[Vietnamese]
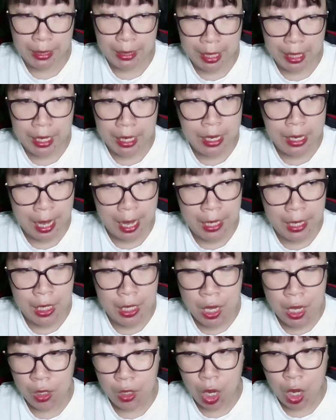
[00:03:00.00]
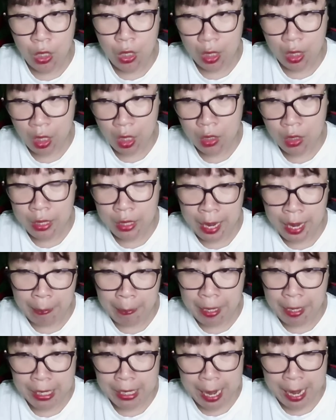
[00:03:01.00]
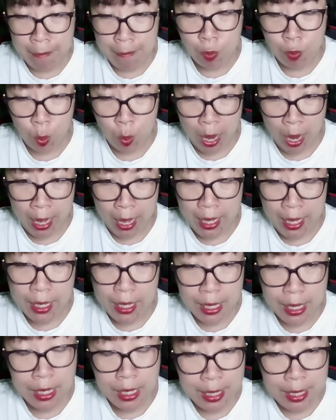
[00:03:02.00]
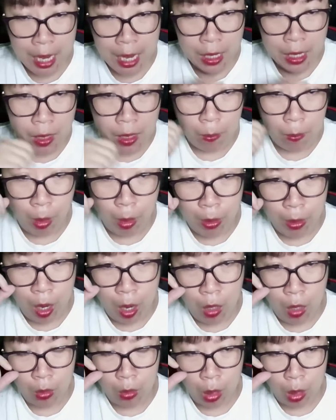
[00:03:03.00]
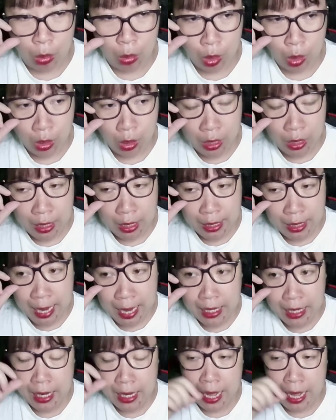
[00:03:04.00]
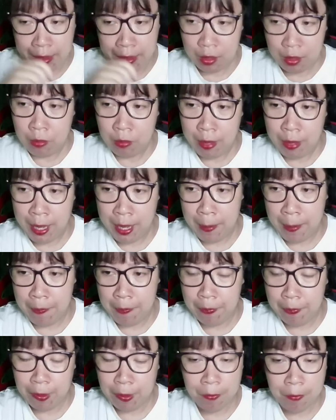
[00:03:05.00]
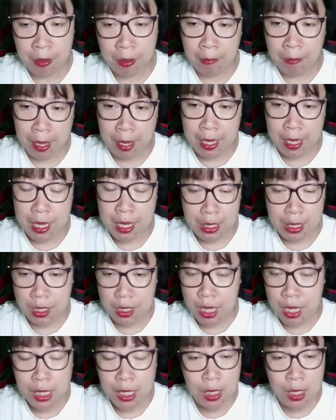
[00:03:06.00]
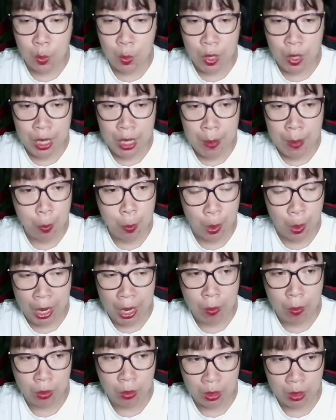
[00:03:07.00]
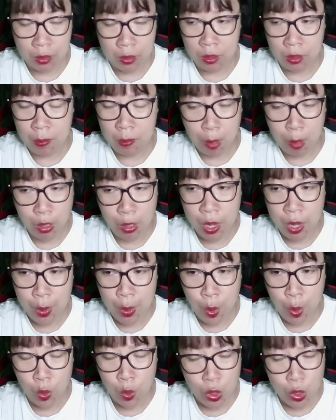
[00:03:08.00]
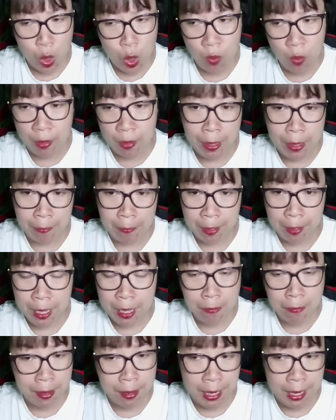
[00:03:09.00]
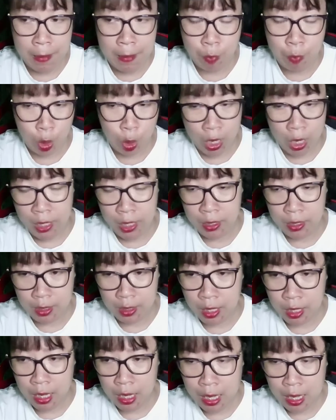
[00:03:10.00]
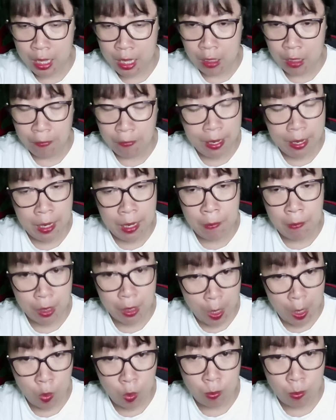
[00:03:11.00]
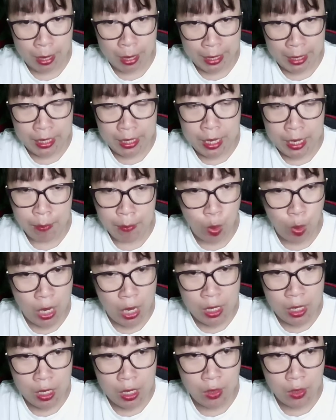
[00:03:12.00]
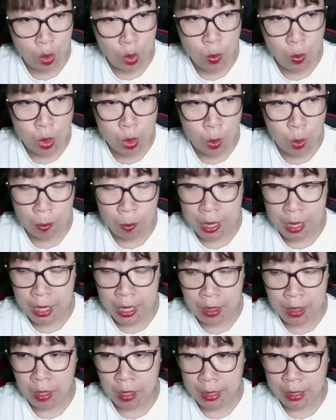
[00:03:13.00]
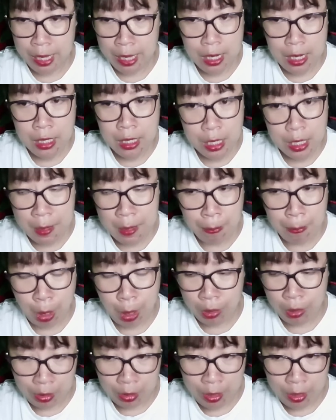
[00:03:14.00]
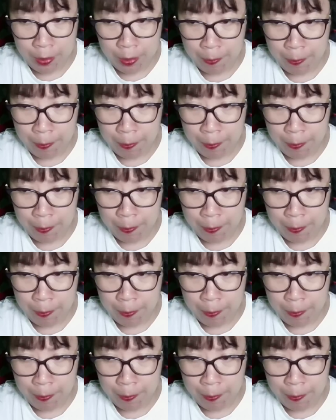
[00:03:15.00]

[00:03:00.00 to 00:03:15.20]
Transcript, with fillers: tiến lên, còn hơn là bị ném qua, ít nhất bọn họ còn có thời gian để tự vệ. Vì vậy, dưới sự uy hiếp của Long Tử, mọi người đổ xô về phía Văn Lâm một lần nữa. Văn Lâm cau mày, một lần nữa thúc giục biển lửa nhấn chìm mọi người.